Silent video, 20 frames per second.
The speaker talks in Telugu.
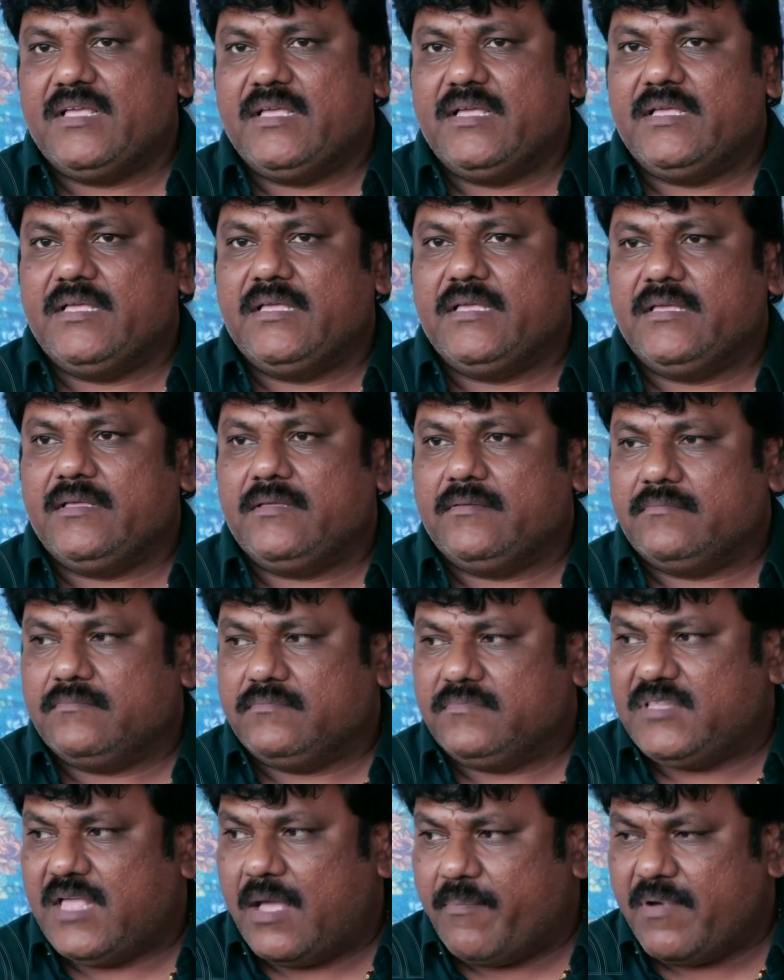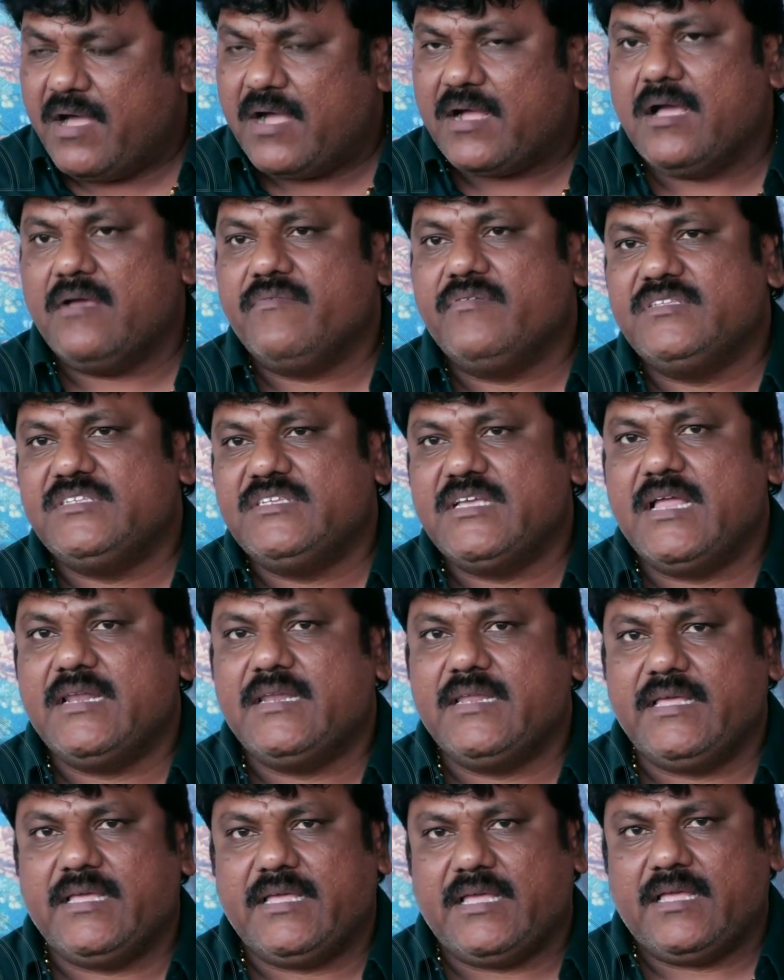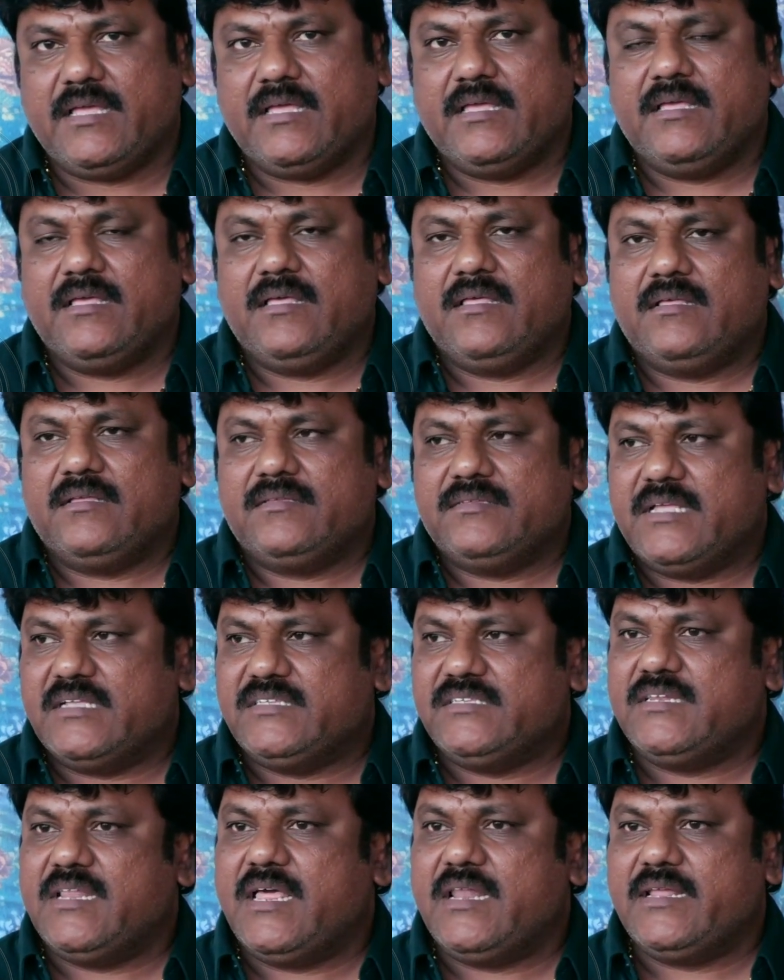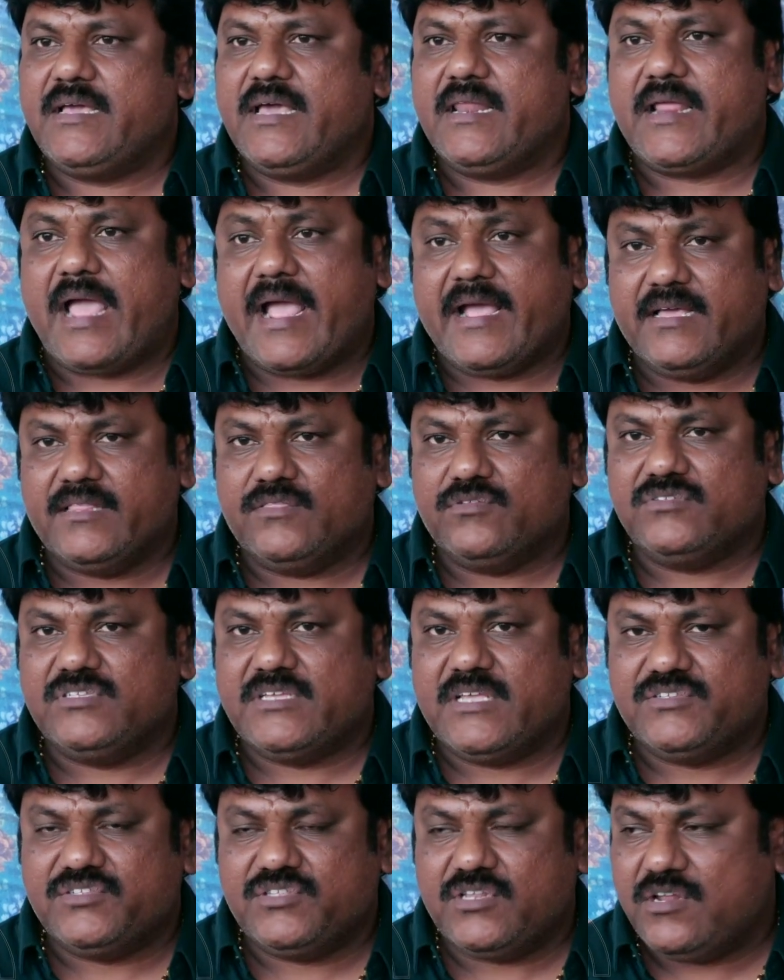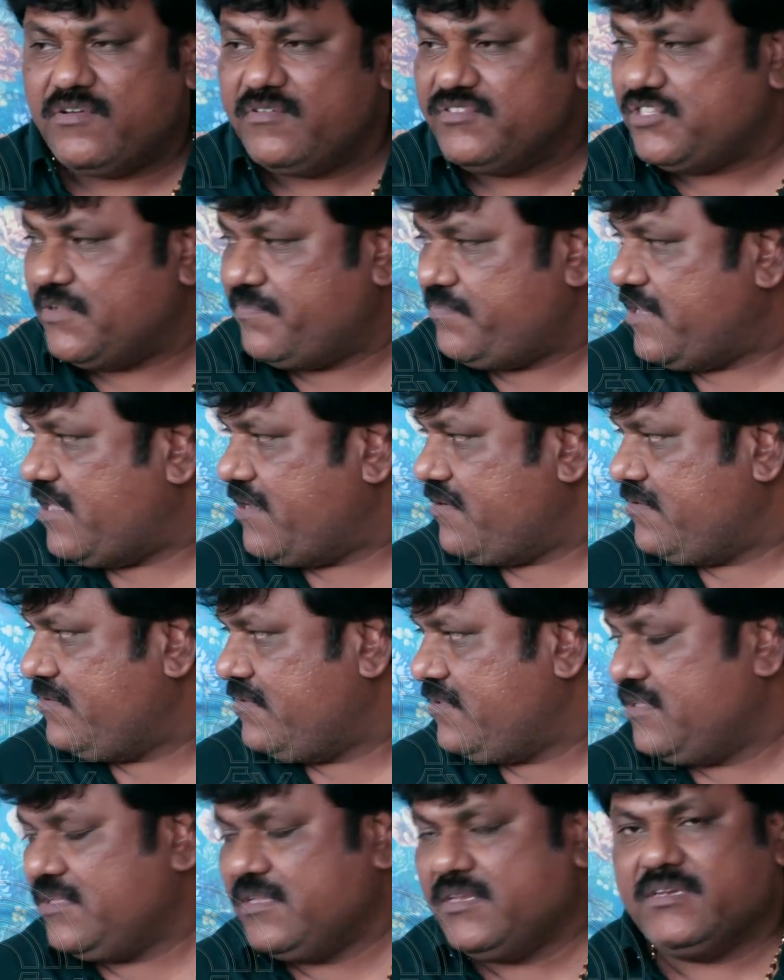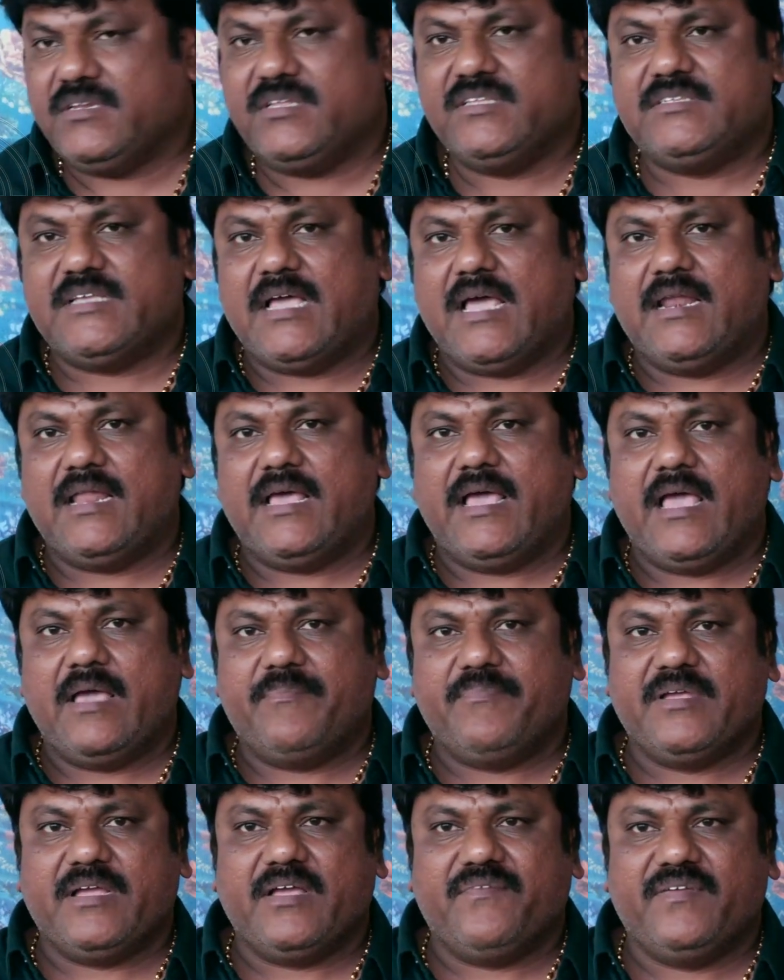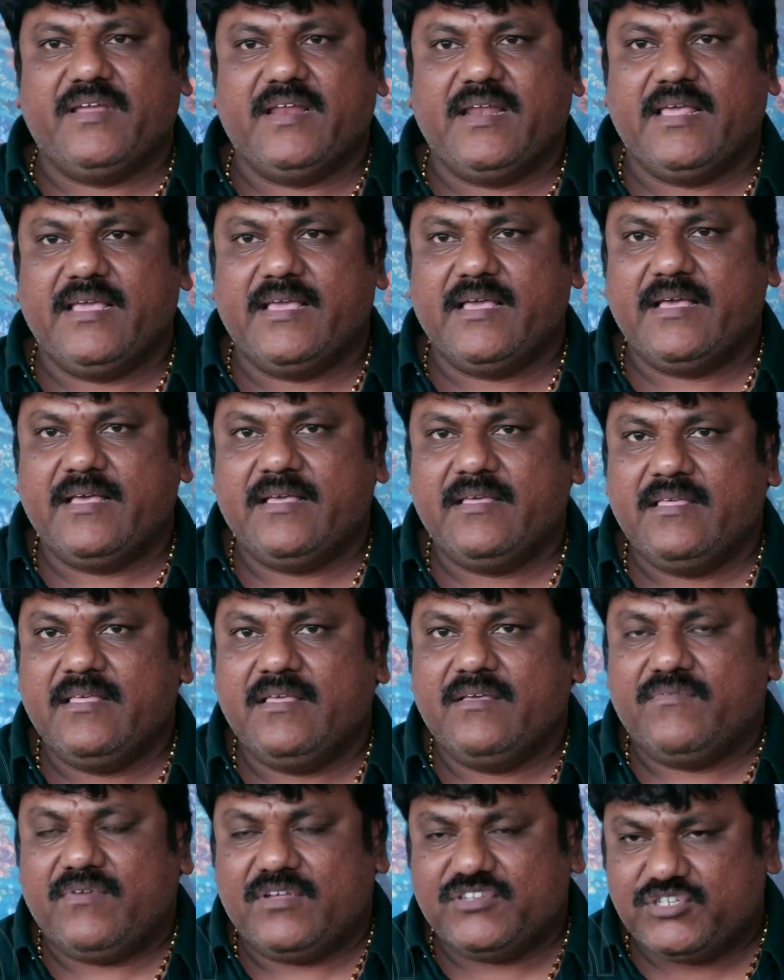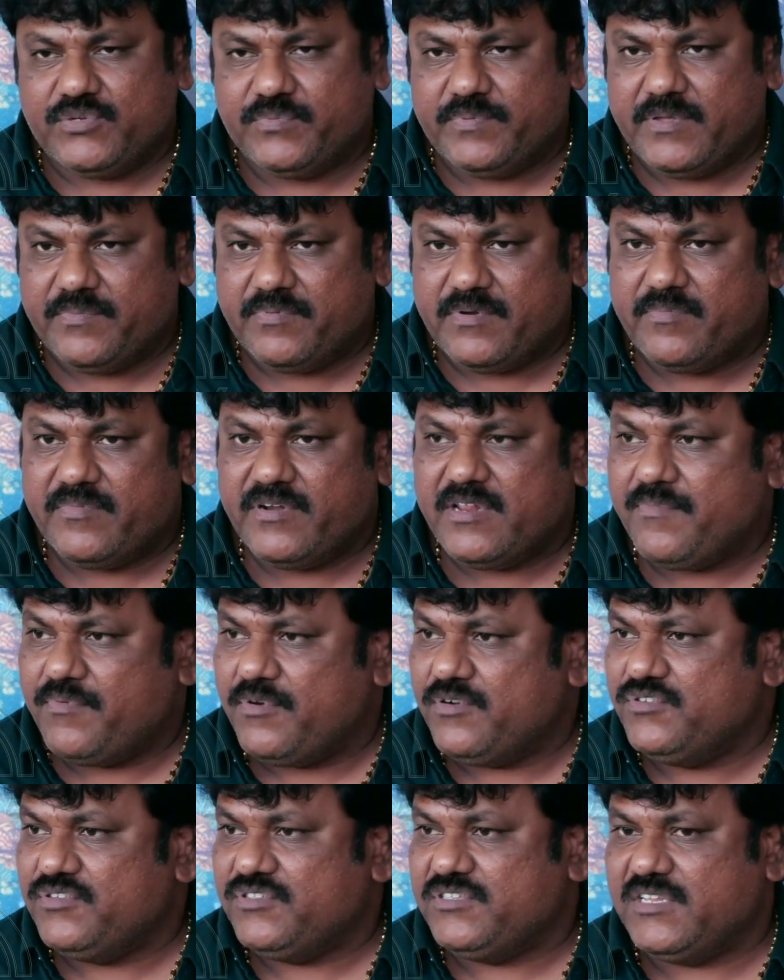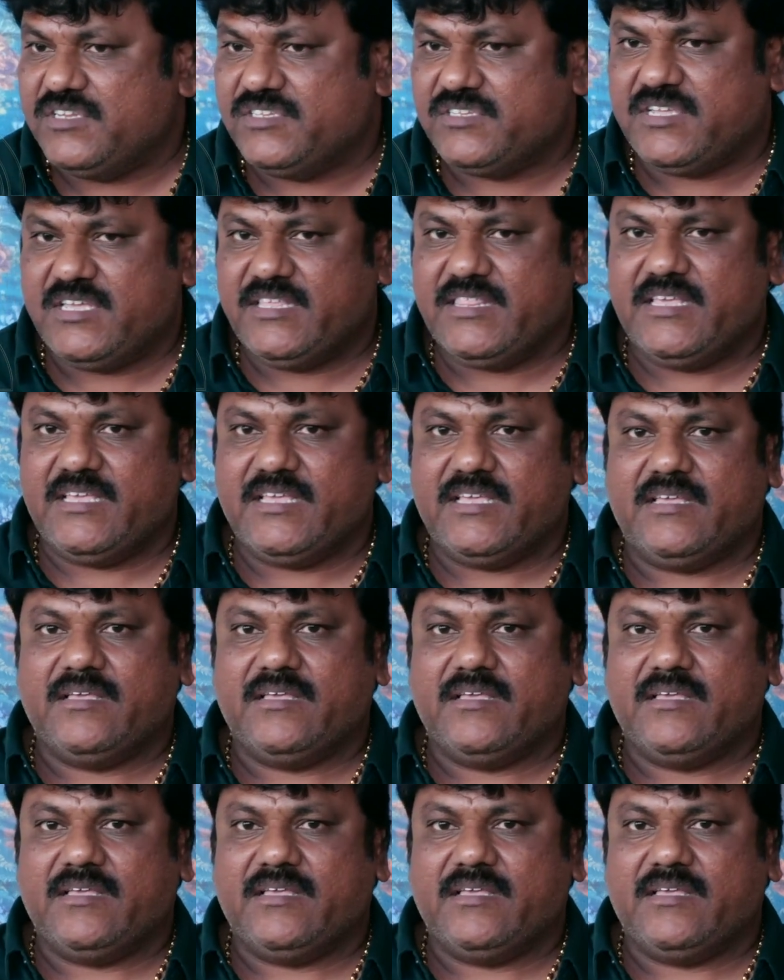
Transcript: ఈ ధమాకా విజయాన్ని సత్యనారాయణ గారికి అంకితం చేస్తున్నామని చెప్పారు నేను చాలా హ్యాపీగా ఫీల్ అయ్యా ఫస్ట్ పీపుల్ మీడియా ప్రొడ్యూసర్స్కి ఇది